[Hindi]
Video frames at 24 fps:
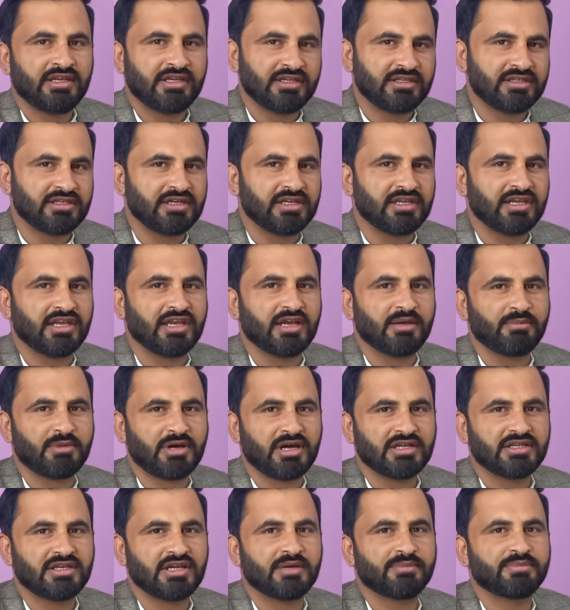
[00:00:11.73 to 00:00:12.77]
इसलिए हम
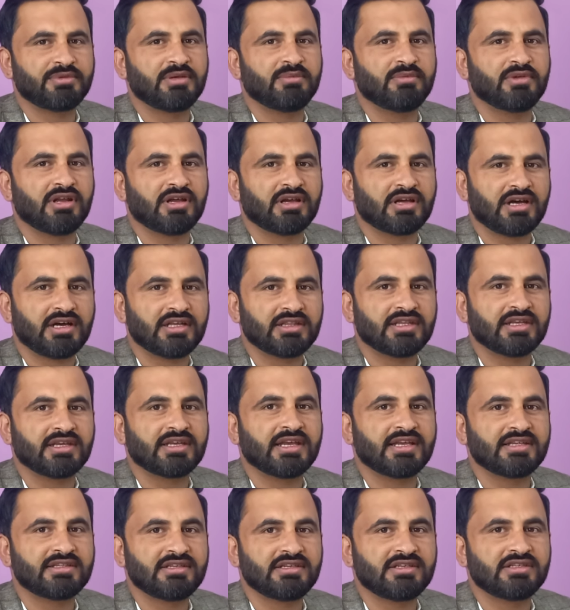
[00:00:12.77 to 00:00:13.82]
आज आपकी मुलाकात एक
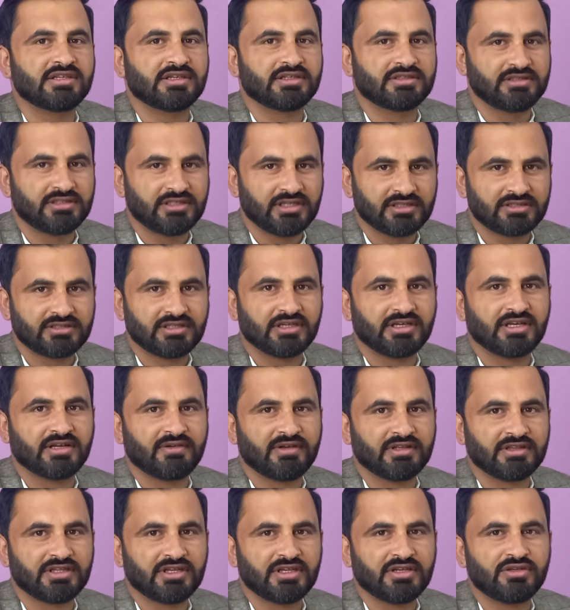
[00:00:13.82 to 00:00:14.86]
ऐसी शख्सियत से
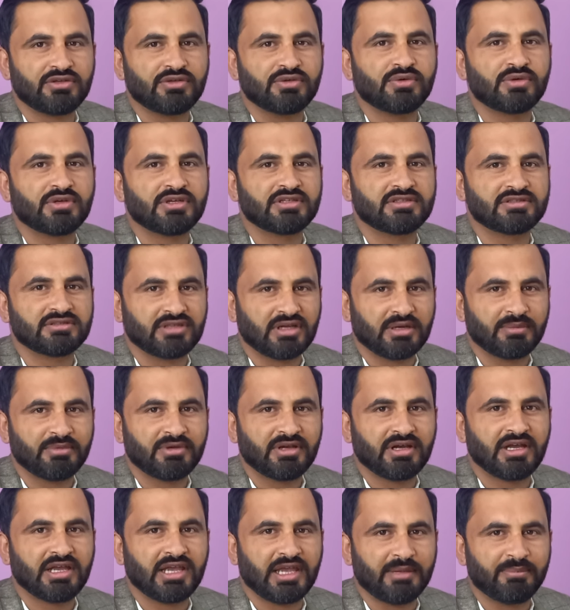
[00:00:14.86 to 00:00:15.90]
करवाते हैं जो कि
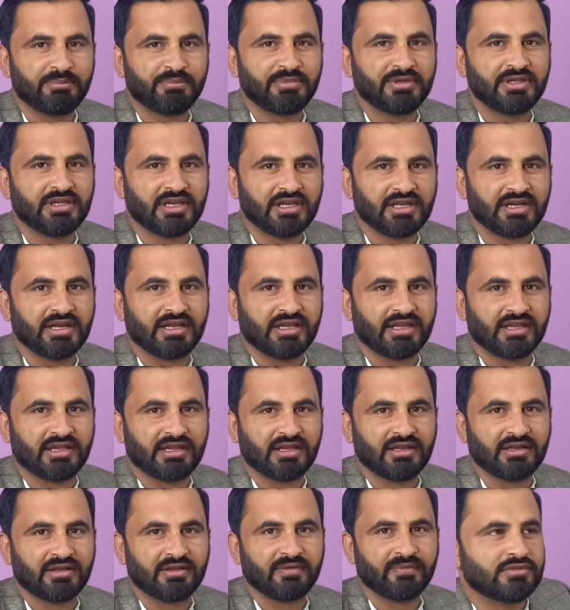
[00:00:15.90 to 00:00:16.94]
सबका एम पी ए रहे
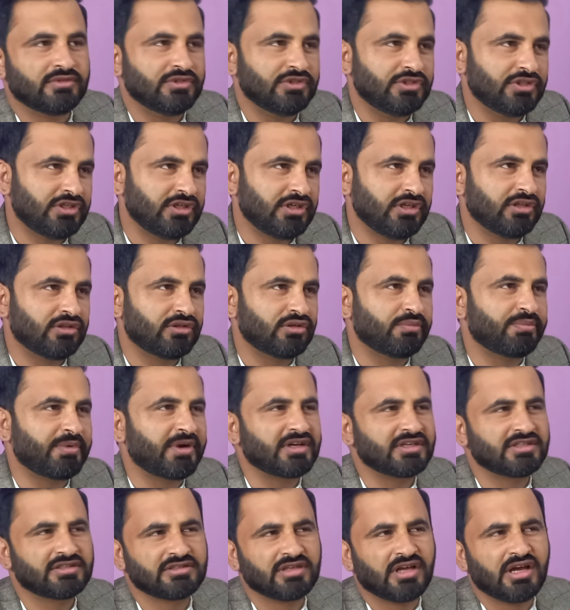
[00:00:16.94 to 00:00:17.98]
हैं जी तो
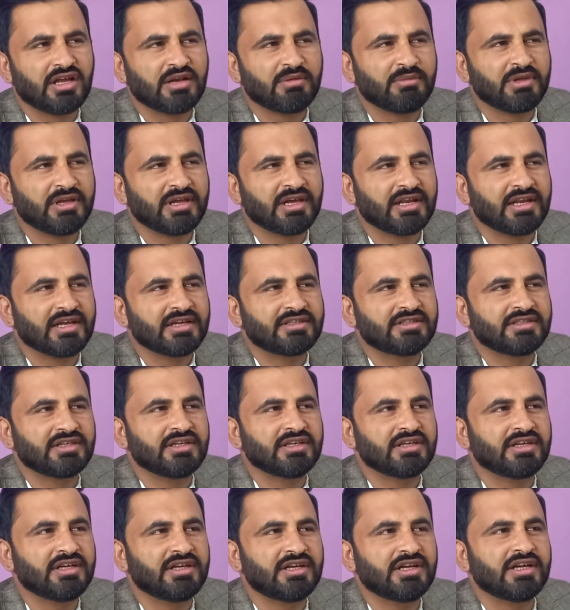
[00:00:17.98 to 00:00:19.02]
पाकिस्तान में
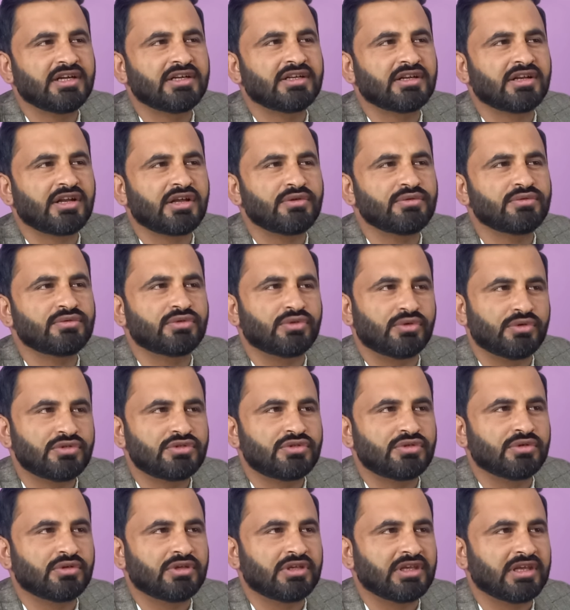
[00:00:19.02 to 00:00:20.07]
इलेक्शन की डेट अनाउंस हो
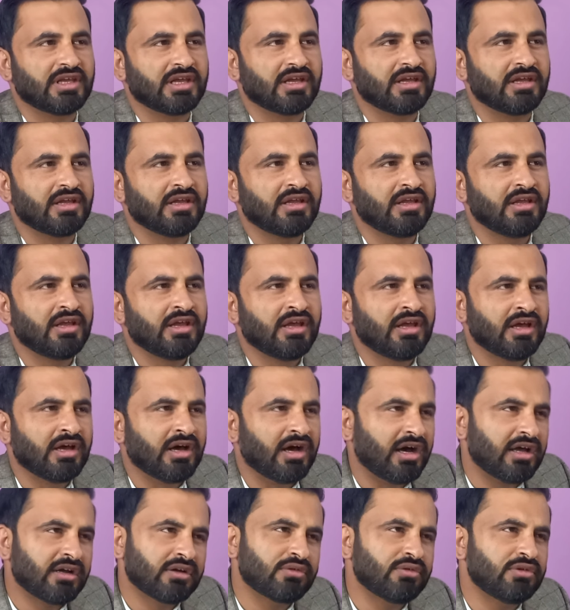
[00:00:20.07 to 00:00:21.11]
चुकी है
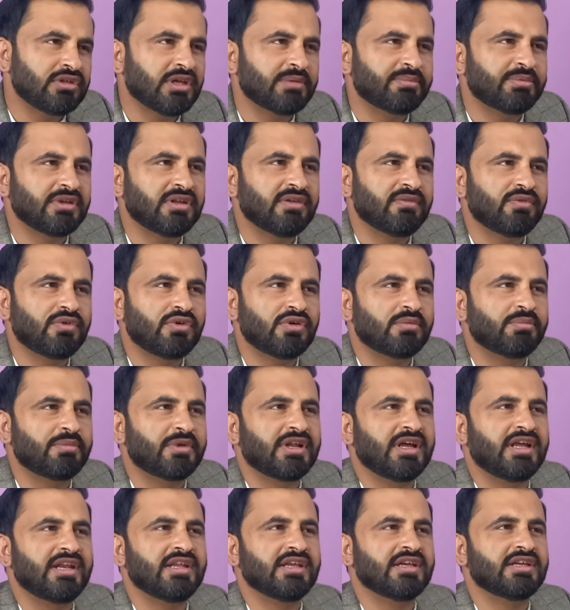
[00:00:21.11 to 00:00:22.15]
हर कोई अपने वोट
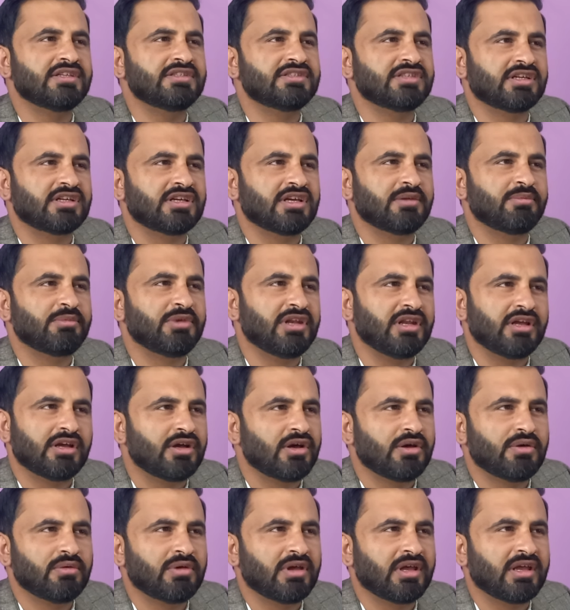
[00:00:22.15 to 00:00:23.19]
बनाने के चक्कर में
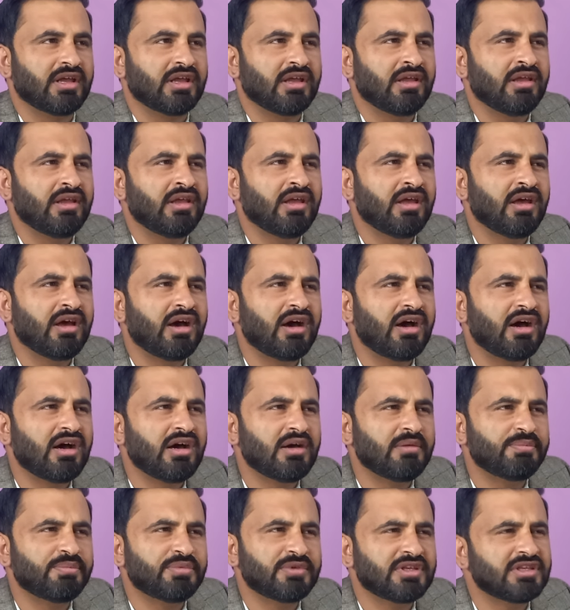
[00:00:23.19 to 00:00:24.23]
लगा हुआ है
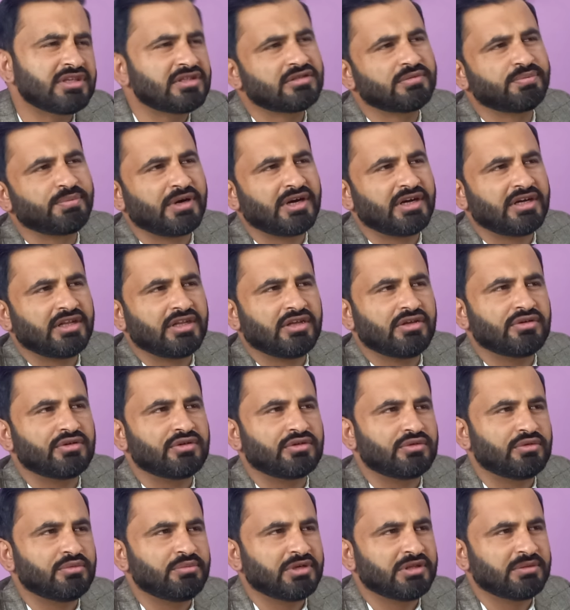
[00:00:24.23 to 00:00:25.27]
आप किस पार्टी को
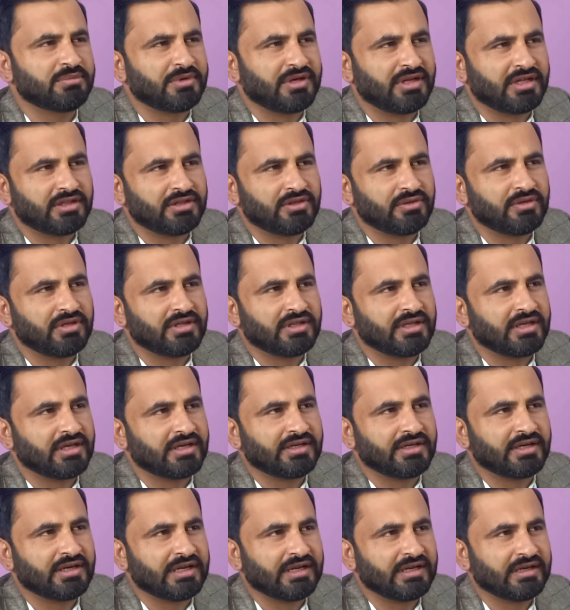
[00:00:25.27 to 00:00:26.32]
हुकूमत बनाते हुए
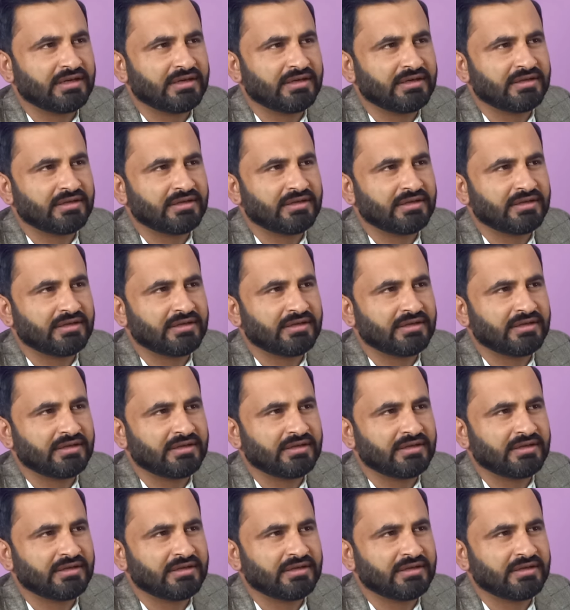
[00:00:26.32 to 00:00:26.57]
देख रहे हैं